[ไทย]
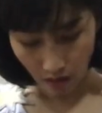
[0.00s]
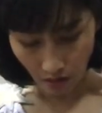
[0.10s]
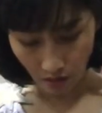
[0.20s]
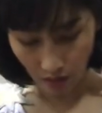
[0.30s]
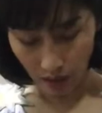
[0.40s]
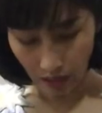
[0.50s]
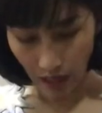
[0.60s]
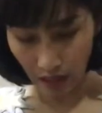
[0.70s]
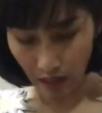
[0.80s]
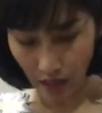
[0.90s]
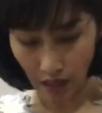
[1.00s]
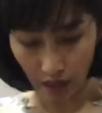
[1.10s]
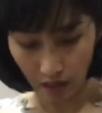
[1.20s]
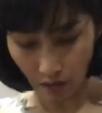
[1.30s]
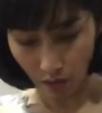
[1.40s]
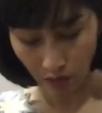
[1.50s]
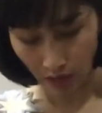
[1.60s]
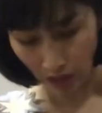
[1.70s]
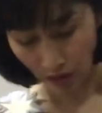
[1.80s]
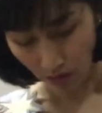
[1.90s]
ก็ข้างในนะคะเดี๋ยวดูข้า
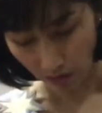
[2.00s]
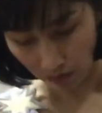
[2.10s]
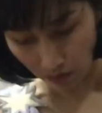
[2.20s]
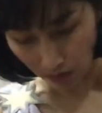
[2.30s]
งในก่อน